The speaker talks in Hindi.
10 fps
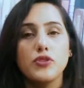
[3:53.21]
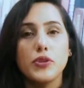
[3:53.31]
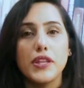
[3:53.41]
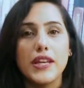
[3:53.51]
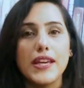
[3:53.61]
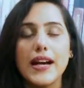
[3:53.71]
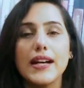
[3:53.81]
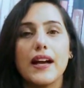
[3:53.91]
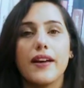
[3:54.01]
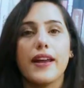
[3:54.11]
जो
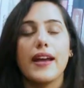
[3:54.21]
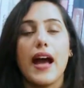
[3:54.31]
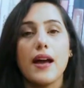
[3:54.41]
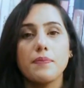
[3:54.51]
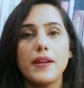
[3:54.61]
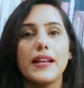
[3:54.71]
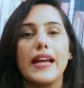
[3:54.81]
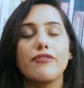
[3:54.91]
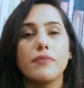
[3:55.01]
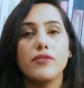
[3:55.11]
तरीकाकार है आपकी
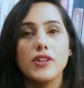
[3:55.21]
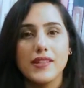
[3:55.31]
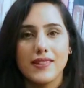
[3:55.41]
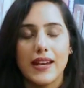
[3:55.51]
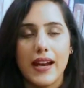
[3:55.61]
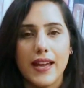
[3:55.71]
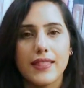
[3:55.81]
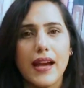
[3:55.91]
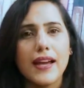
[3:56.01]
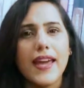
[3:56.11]
लाइफ में वो किस तरह है
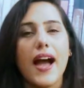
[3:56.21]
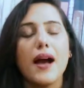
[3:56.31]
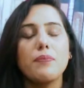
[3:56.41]
ताकि